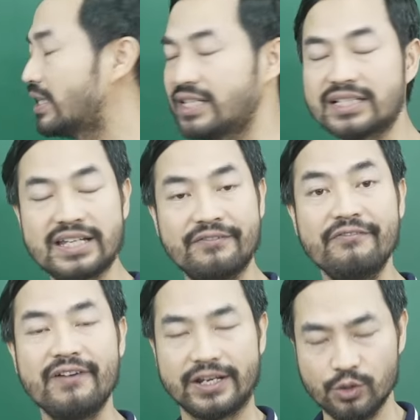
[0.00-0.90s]
chắc chắn
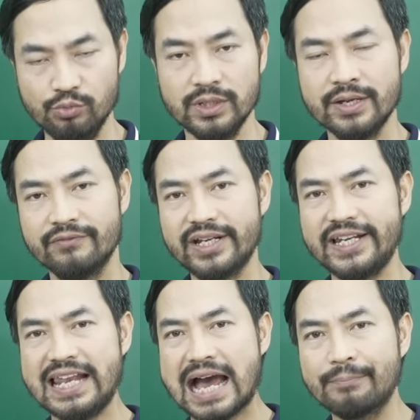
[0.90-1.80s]
phải đúng. Vậy
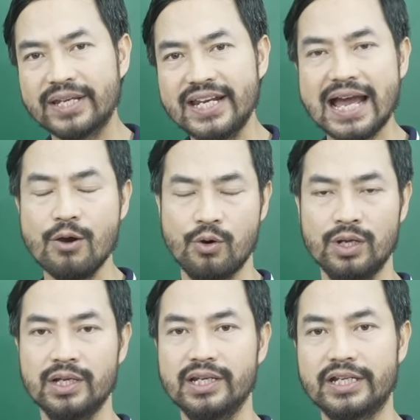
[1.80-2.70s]
thì làm thế nào
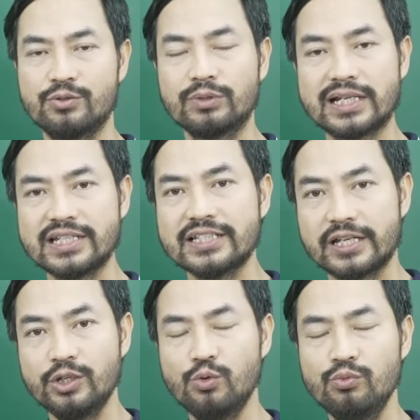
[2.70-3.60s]
để chúng ta chắc
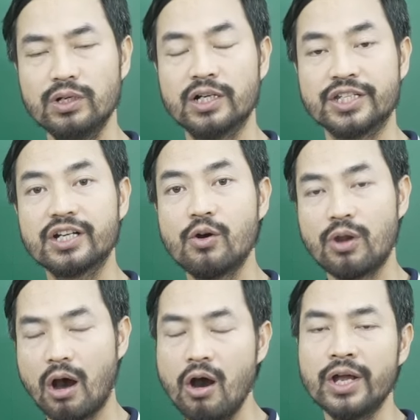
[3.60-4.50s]
chắn đúng ở những câu
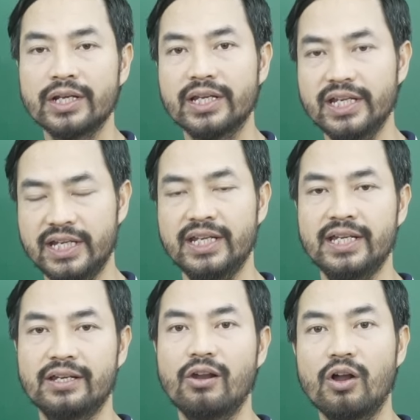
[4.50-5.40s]
đó? Thì
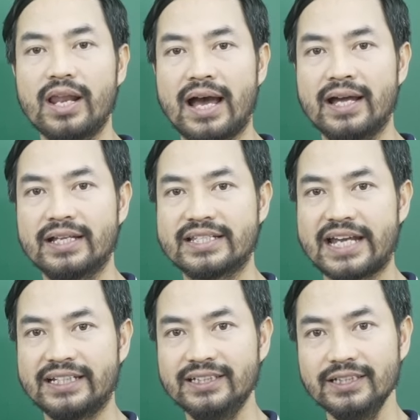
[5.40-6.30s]
đó là
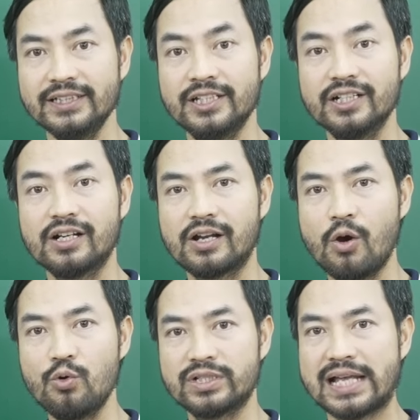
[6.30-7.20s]
tránh những
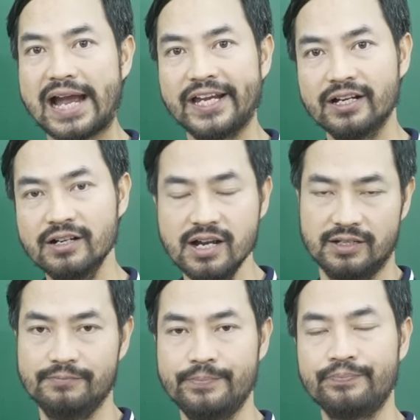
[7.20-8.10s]
câu sai ngớ ngẩn.
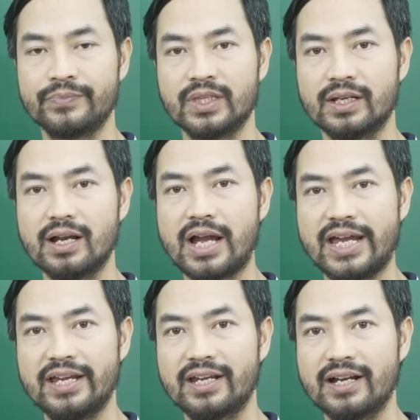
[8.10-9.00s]

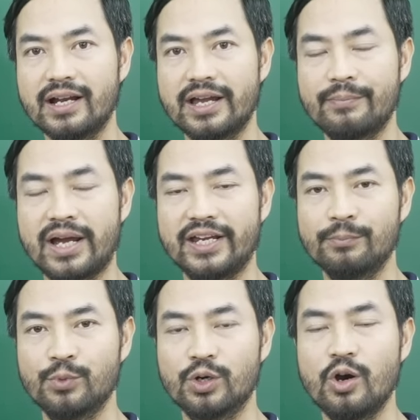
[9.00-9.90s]
Các em hay
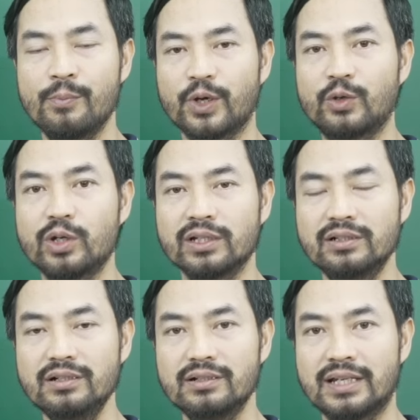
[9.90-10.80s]
gọi một cái thuật
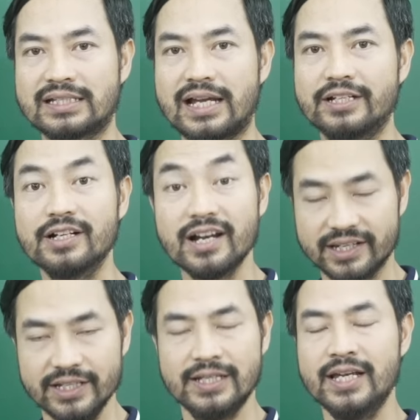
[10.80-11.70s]
ngữ là sai ngớ
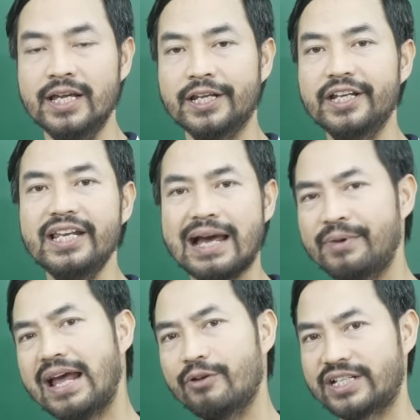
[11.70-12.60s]
ngẩn đấy. Thế thì làm
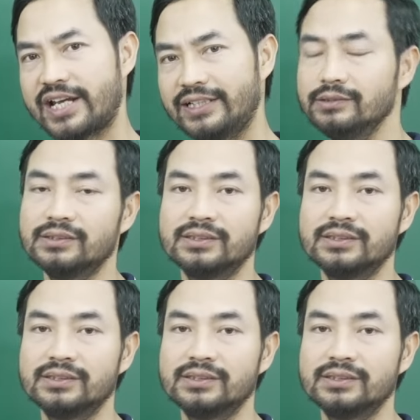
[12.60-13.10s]
thế nào để tránh?